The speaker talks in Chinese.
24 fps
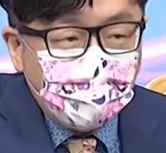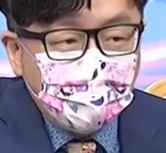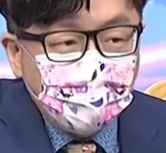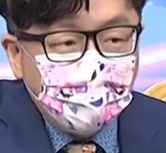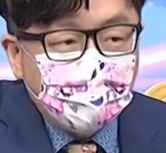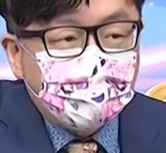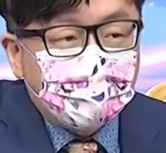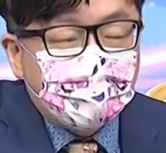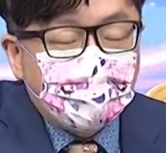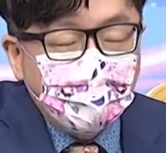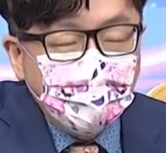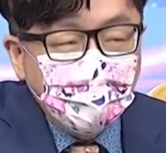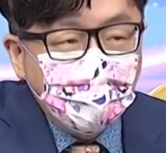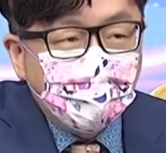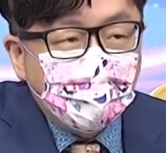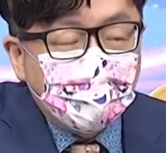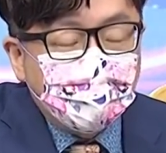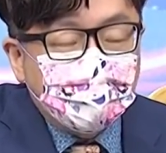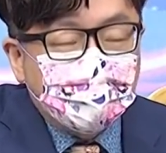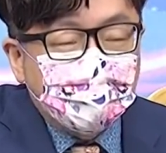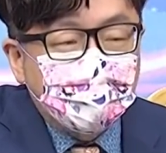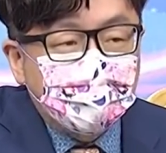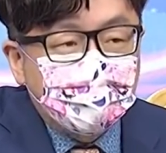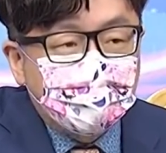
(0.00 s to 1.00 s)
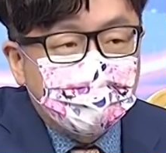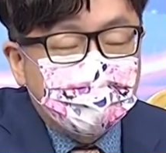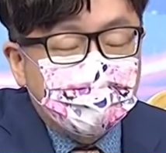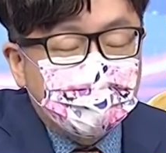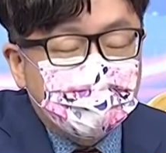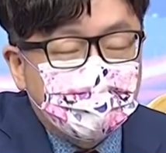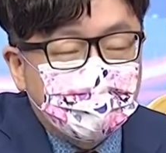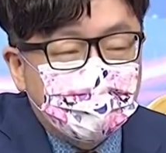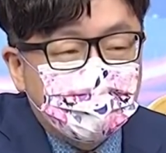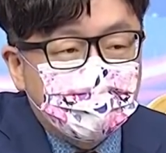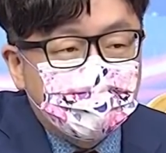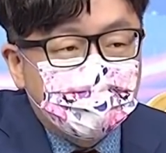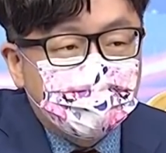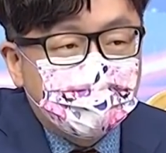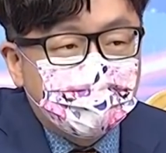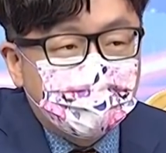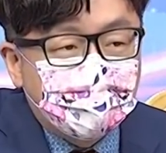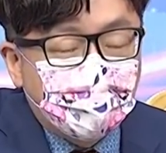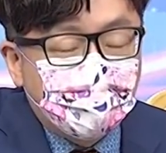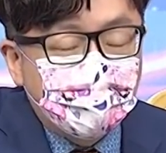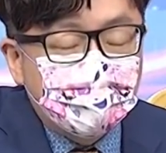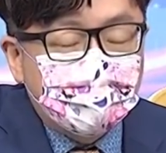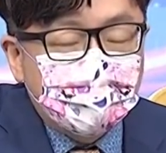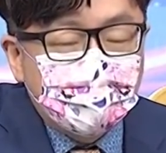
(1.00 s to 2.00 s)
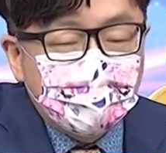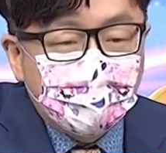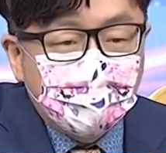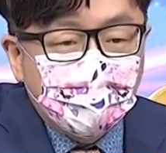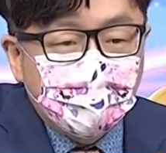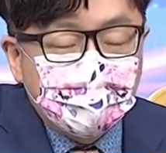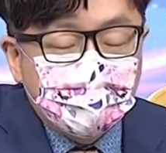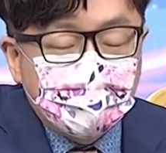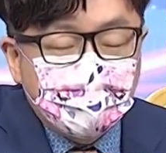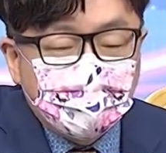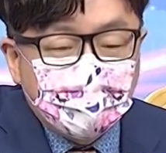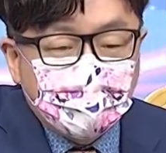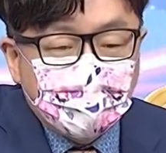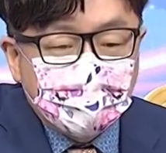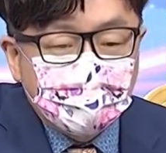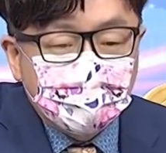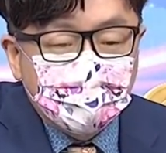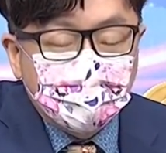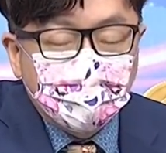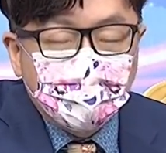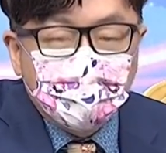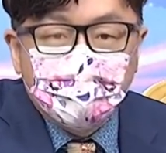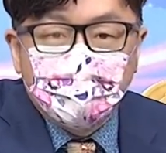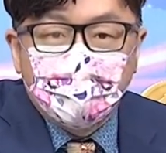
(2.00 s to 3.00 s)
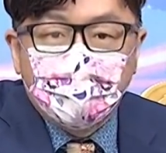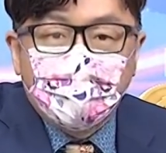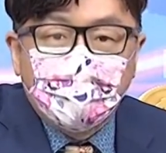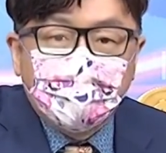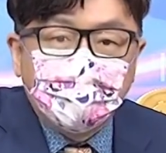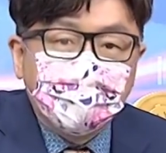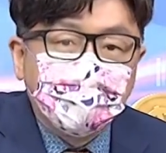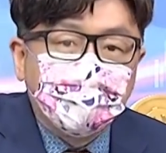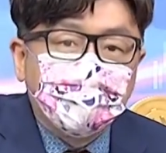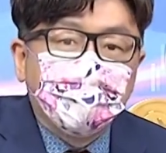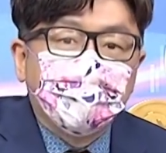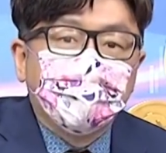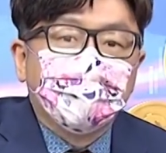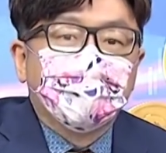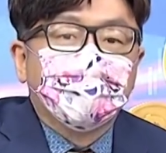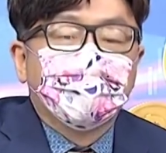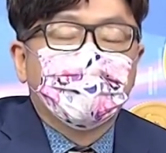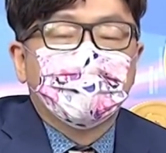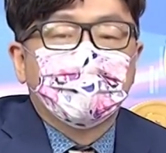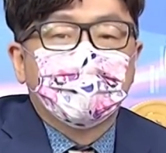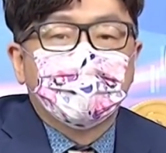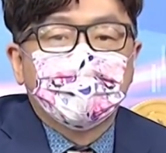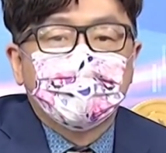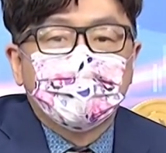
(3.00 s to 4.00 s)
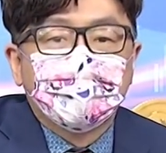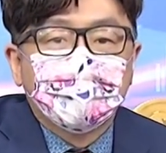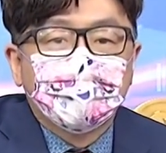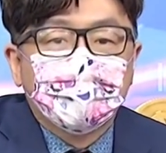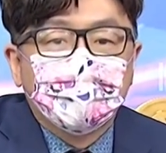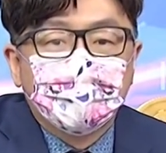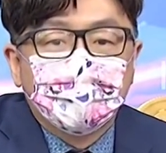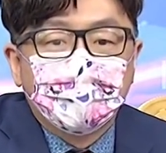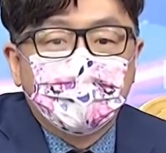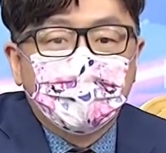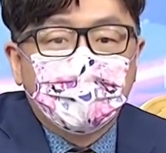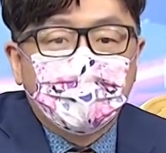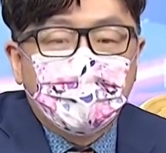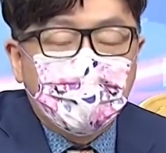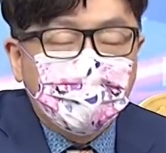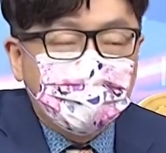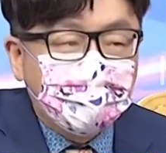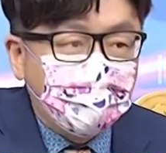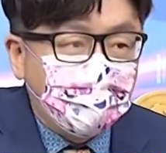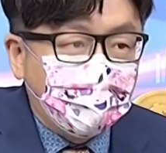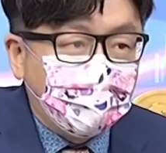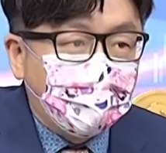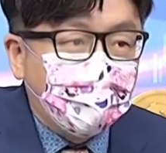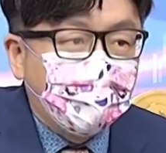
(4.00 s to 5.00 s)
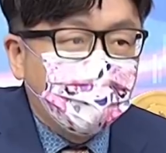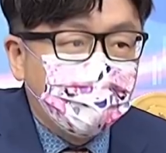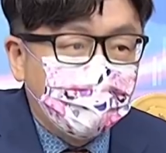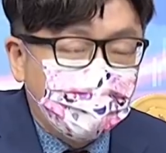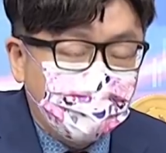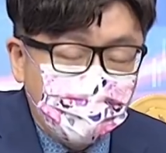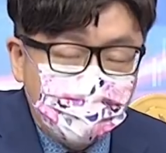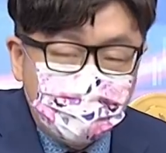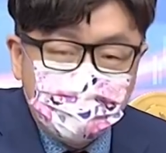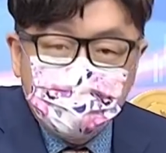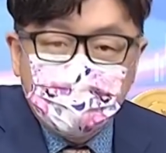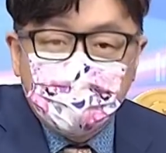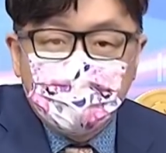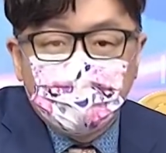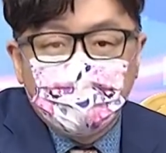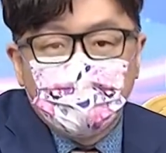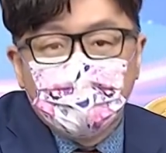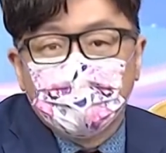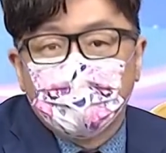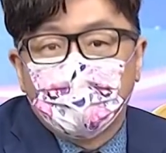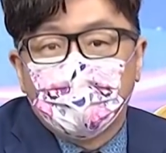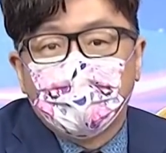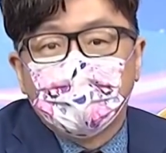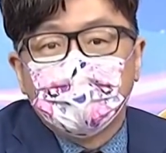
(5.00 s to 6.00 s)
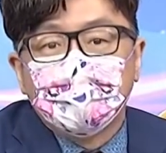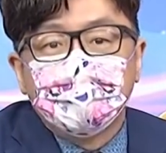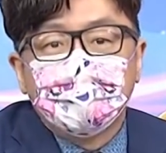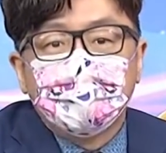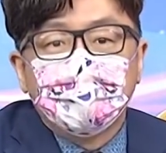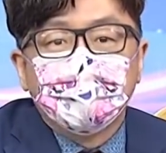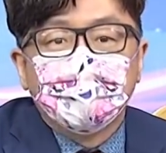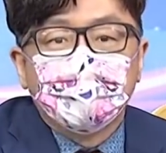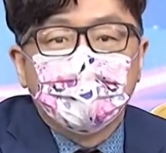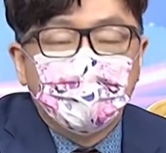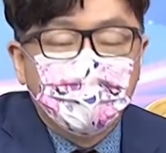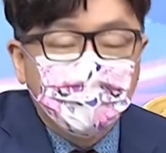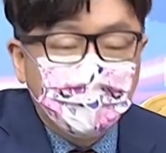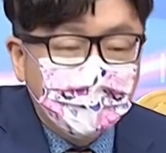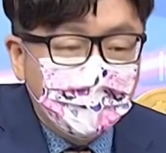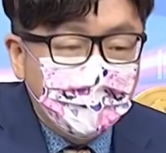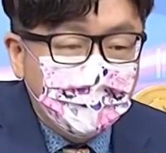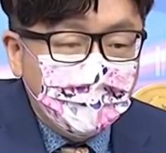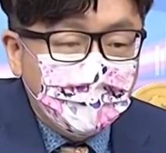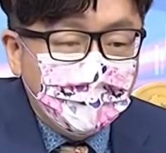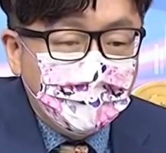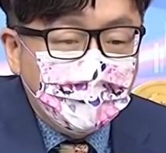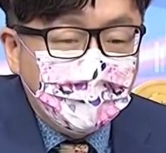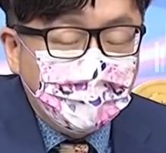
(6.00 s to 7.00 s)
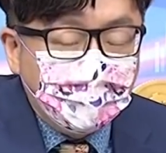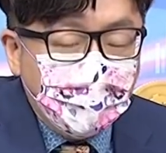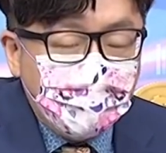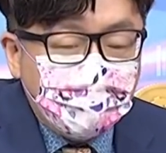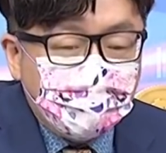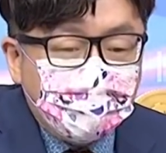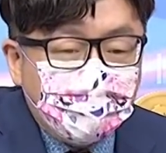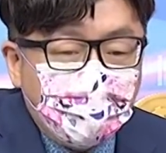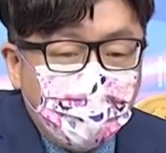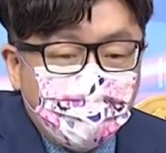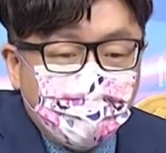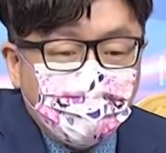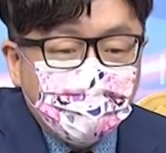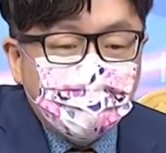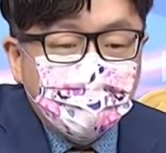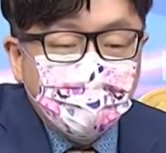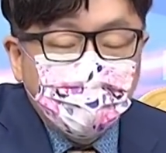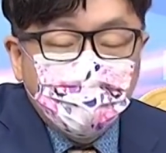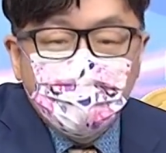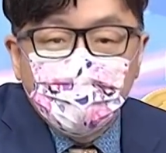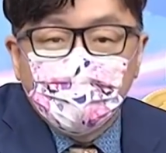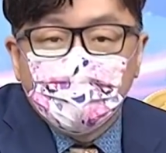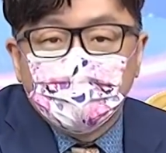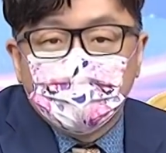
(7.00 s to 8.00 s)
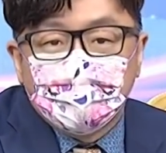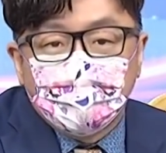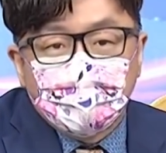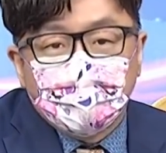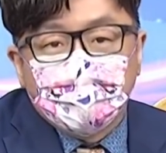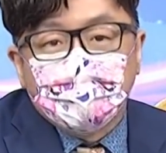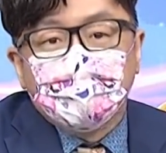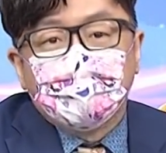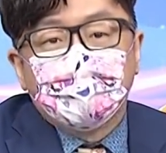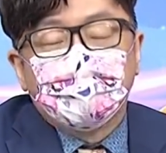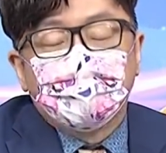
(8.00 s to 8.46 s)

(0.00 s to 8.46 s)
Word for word: 诉你，停损是投资过程当中的一个环节，它是一定存在的一个环节。但是它不是目的，